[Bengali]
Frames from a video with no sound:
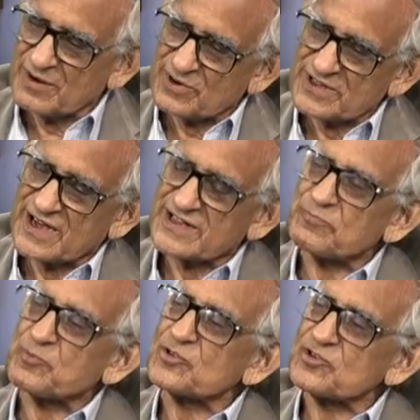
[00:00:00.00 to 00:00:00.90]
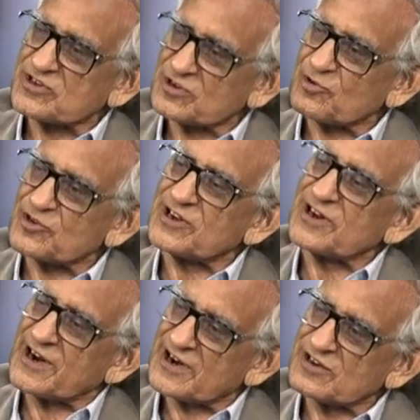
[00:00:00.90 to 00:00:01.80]
আমার দাদা প্রতিষ্ঠা করেছিলেন
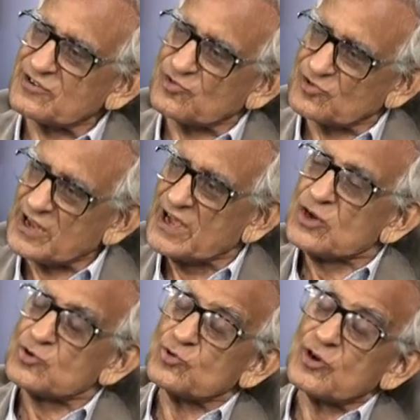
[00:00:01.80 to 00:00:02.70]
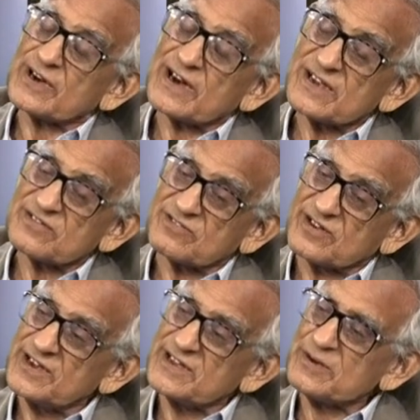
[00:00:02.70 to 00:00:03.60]
আরেকটা স্কুলতে সুতরাং ক্লাস
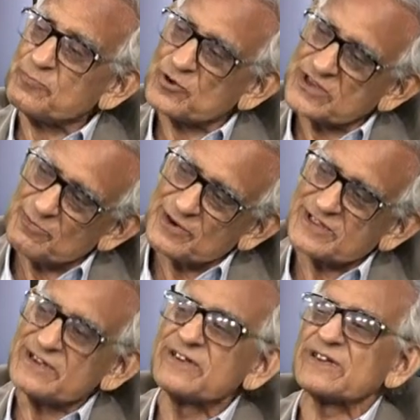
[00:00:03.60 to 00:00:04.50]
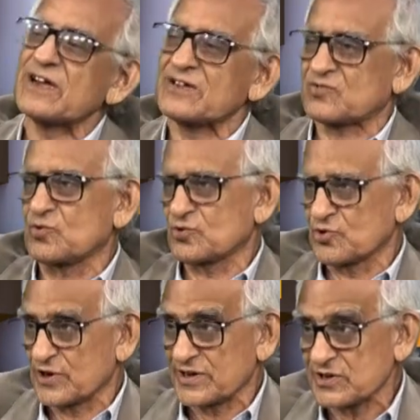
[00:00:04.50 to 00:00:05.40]
থ্রিতে পড়তে আমার তিনটা স্কুল
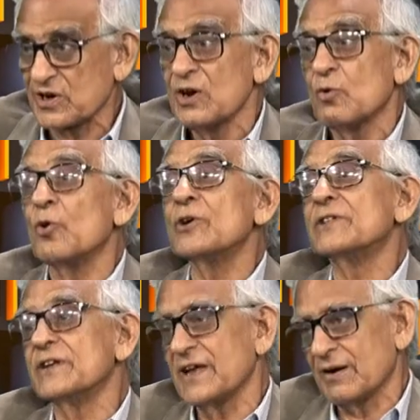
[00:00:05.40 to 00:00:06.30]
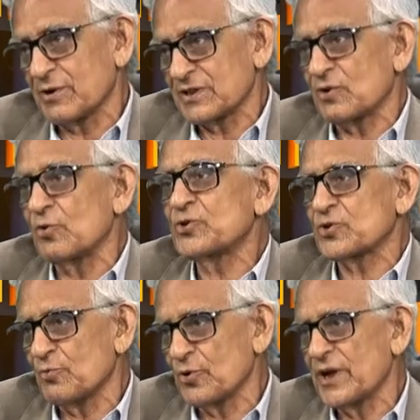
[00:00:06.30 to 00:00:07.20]
চলে গেছে ওই দিনে আমাদের ওই
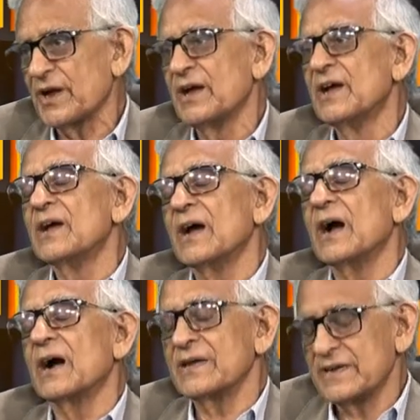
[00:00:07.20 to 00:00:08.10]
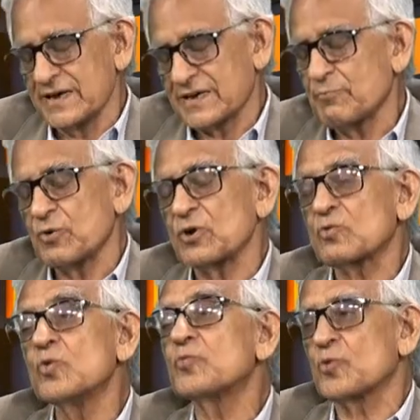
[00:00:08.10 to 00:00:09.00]
সময়ে ইয়েটা
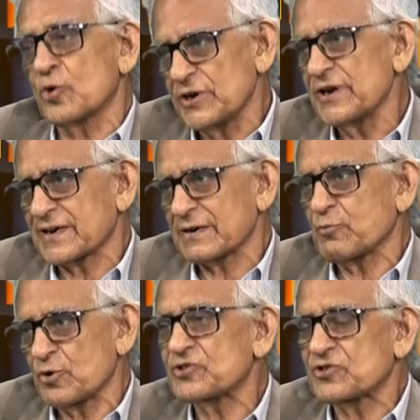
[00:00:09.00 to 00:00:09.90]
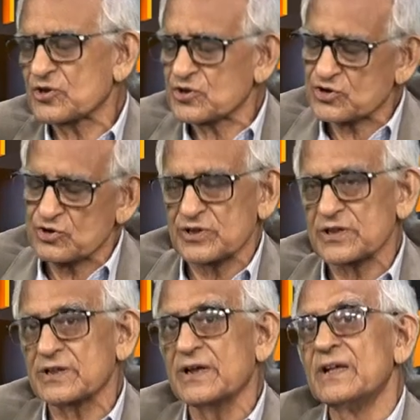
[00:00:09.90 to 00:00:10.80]
খুব কঠিন একটা পরিস্থিতি ছিল
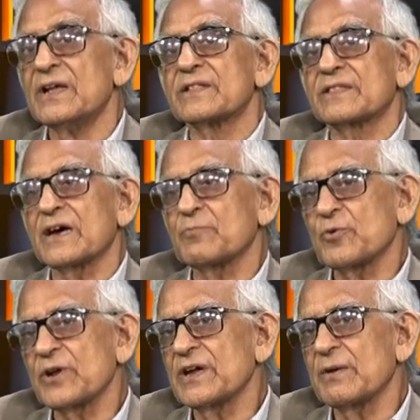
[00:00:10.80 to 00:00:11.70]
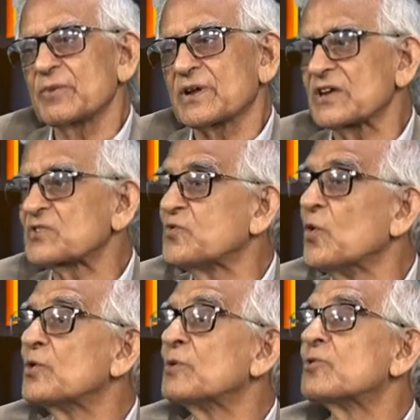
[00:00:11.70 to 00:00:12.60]
তারপরেই আমি ক্লাস
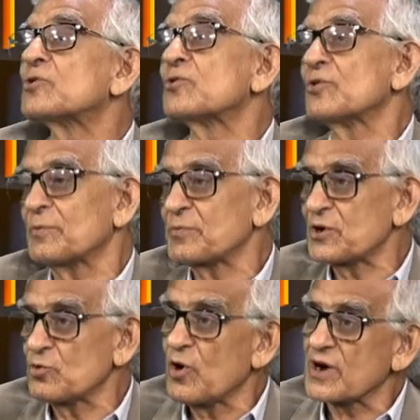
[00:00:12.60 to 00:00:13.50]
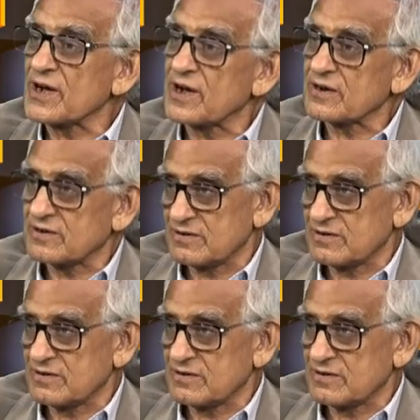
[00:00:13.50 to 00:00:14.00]
ফোরে ভর্তি হলাম গিয়ে নোয়াগাং